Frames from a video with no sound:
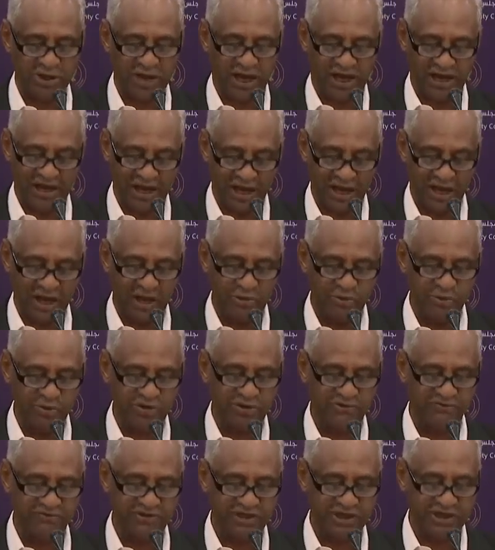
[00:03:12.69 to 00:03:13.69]
على قانون
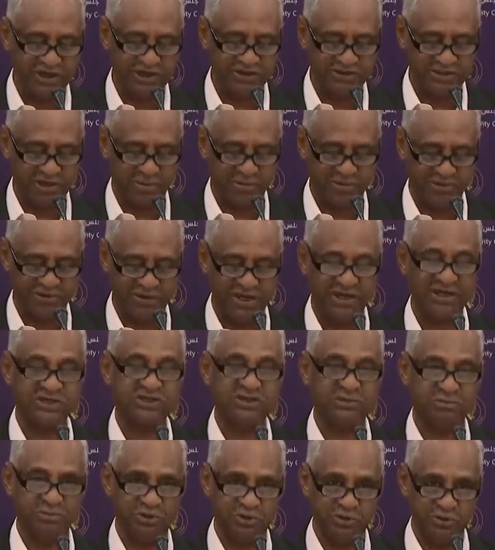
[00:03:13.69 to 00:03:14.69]
تفكيك نظام
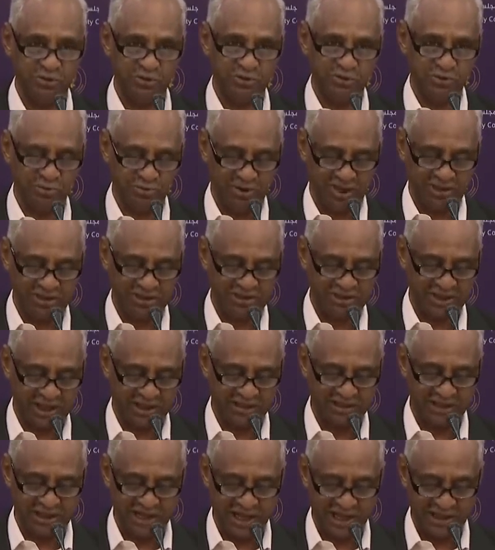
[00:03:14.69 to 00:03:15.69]
الثلاثين من يونيو بعد
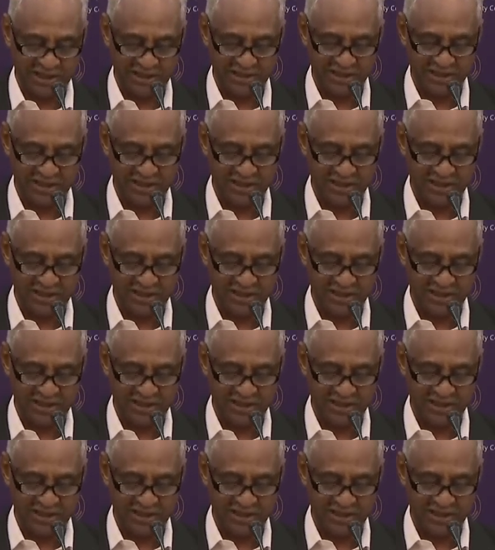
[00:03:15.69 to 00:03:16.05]
التعديلات